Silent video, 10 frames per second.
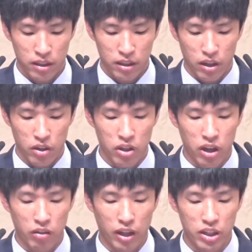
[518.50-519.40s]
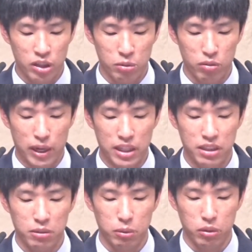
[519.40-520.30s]
어, 이러한 관점으로
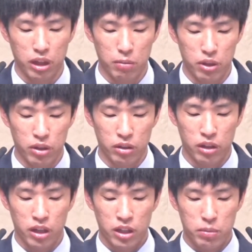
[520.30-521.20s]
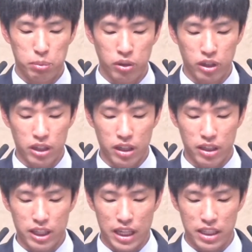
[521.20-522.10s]
말씀을 본다면 시편 기자는
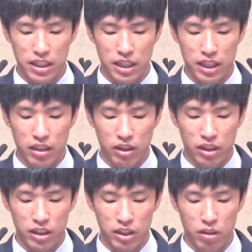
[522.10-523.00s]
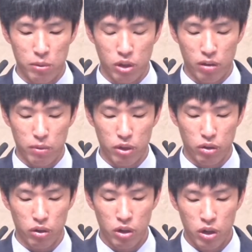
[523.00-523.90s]
자신의 상황을 설명하며
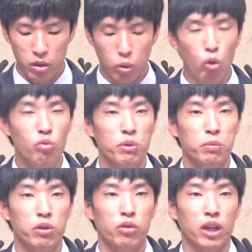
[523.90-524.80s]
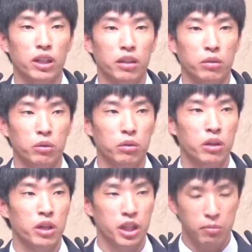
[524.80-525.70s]
도움이 필요하다고
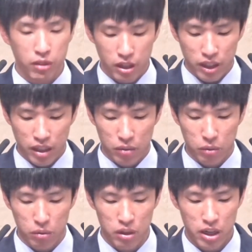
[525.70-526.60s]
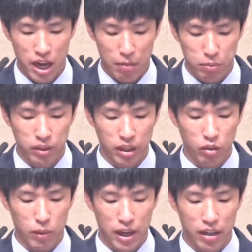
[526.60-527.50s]
힘들다고 아프다고
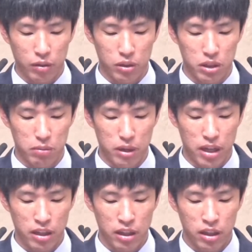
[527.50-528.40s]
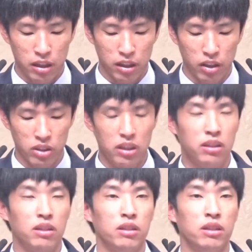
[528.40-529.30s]
말하고 있지만 그것을
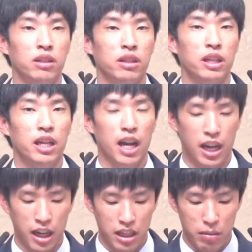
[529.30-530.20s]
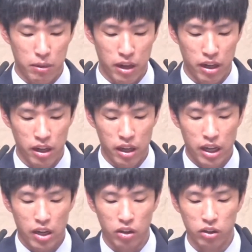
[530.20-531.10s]
듣는 하나님의
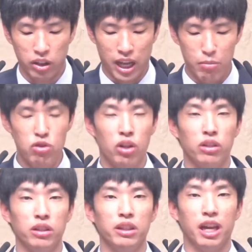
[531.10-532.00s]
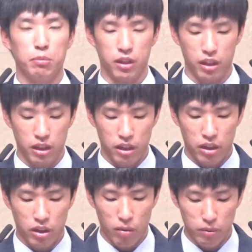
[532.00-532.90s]
어떤 아무런 응답이
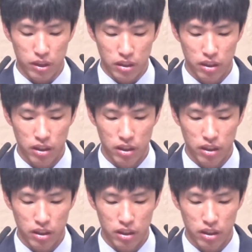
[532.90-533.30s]
없는